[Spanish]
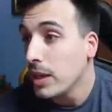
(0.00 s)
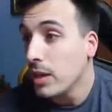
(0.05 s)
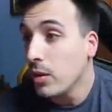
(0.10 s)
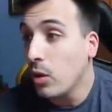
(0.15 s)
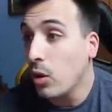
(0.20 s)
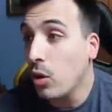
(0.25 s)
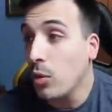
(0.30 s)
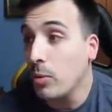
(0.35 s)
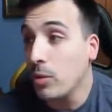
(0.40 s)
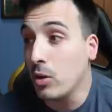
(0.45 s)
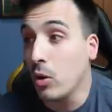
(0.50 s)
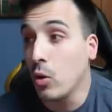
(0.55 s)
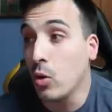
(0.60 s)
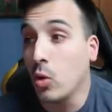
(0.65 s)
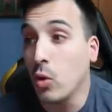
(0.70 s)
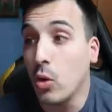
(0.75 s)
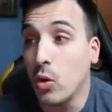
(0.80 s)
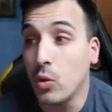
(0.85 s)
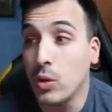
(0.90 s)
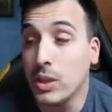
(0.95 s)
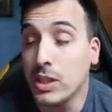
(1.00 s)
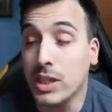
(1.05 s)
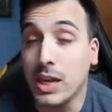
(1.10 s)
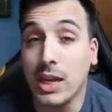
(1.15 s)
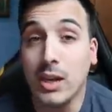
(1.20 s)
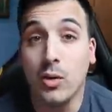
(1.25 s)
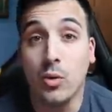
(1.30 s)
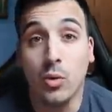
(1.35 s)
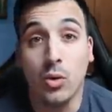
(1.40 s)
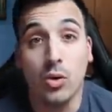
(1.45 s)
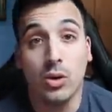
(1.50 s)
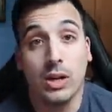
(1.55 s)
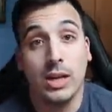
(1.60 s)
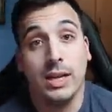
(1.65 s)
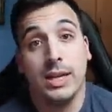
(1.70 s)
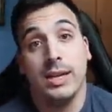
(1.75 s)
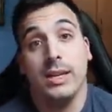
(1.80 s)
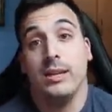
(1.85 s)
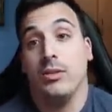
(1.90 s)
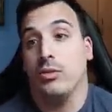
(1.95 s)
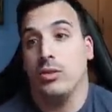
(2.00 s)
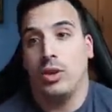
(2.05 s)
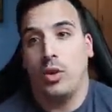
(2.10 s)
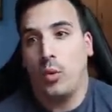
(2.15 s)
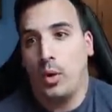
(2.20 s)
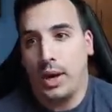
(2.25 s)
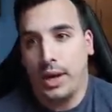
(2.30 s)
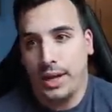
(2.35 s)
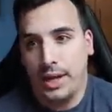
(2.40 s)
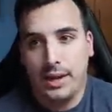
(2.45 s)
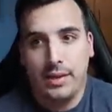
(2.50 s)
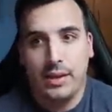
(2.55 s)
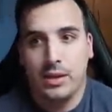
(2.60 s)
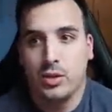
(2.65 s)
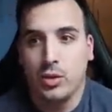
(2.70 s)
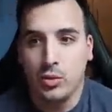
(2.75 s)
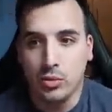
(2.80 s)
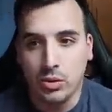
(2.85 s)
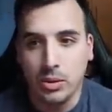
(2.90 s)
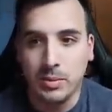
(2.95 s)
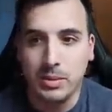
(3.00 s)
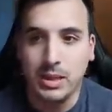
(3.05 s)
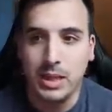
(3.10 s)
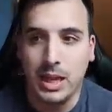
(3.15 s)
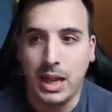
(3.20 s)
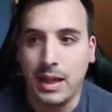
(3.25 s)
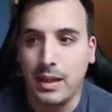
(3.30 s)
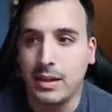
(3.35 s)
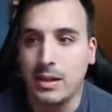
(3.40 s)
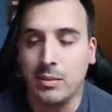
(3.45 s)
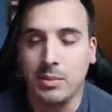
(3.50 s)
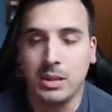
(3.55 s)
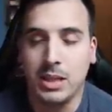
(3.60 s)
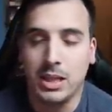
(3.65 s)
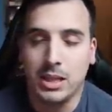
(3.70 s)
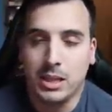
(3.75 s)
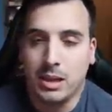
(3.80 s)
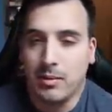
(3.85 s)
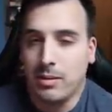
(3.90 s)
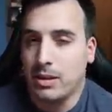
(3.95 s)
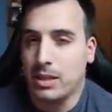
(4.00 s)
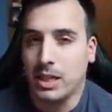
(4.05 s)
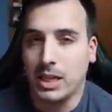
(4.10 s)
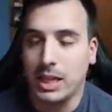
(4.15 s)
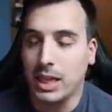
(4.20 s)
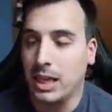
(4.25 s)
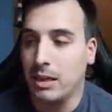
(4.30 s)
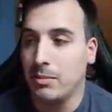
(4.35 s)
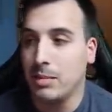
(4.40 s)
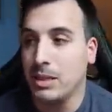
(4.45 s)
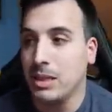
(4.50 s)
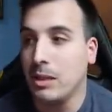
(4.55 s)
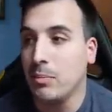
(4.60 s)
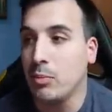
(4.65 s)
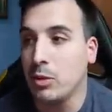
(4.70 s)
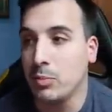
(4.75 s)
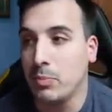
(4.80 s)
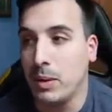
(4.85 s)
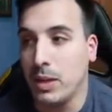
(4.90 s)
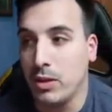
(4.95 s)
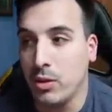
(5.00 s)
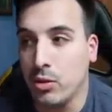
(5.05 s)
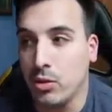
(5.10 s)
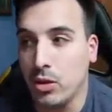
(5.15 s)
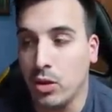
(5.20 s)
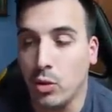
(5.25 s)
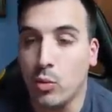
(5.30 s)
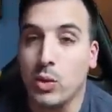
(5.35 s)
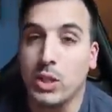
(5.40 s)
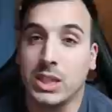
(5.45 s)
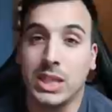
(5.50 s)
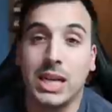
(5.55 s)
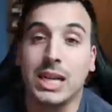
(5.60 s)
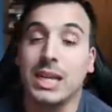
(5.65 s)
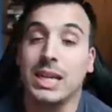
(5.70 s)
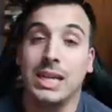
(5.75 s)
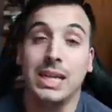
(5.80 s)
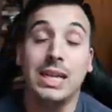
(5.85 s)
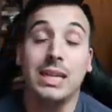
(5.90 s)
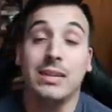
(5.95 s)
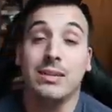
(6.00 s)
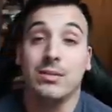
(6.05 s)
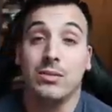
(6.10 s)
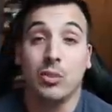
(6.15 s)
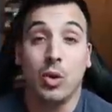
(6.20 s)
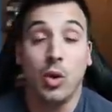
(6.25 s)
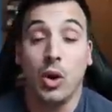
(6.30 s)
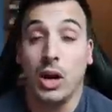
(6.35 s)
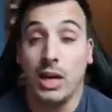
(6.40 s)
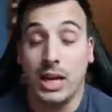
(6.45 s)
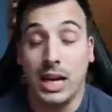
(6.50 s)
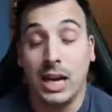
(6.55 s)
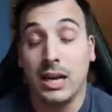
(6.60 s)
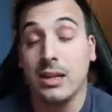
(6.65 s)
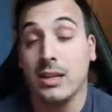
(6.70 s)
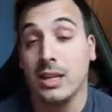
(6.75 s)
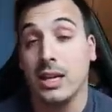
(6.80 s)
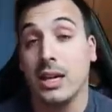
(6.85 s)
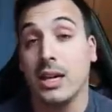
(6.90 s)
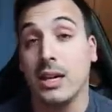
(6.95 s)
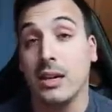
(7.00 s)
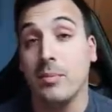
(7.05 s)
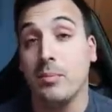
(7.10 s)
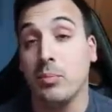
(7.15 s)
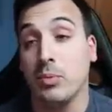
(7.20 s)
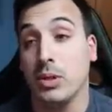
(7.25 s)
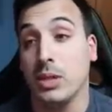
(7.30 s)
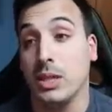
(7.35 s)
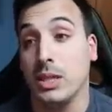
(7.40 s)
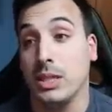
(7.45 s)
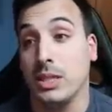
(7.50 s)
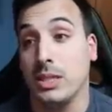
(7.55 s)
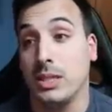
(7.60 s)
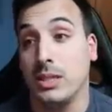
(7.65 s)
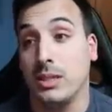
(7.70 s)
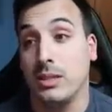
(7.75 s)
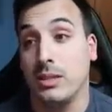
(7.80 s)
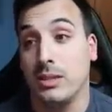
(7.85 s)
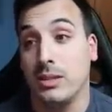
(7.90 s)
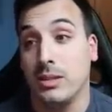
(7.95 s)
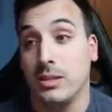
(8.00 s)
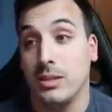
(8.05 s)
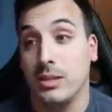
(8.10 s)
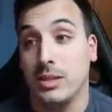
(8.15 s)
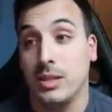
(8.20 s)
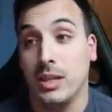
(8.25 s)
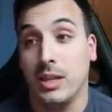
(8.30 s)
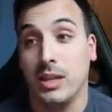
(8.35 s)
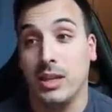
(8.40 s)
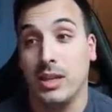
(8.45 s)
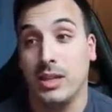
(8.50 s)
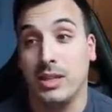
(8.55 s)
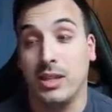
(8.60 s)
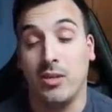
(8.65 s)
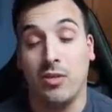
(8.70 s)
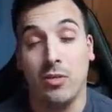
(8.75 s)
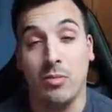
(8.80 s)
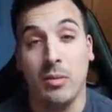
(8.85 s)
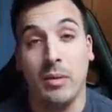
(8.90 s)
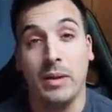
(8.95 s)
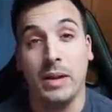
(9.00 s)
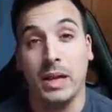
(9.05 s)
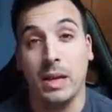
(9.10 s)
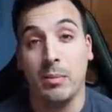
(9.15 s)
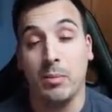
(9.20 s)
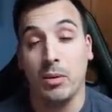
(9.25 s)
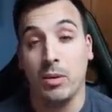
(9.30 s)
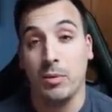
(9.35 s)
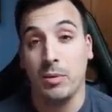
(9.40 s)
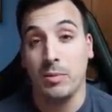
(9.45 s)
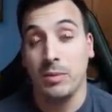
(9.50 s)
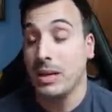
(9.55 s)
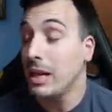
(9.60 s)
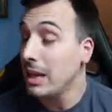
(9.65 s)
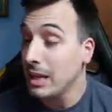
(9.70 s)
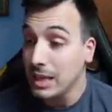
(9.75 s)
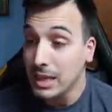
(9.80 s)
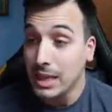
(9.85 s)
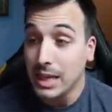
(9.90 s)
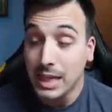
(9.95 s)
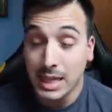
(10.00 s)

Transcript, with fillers: Y luego, bueno, luego Huesca, luego que no se juega nada, absolutamente nada, también de tabla tranquilamente, pues perdió con el Huesca, que con ganar ya, pues, se transformaba en equipo de primera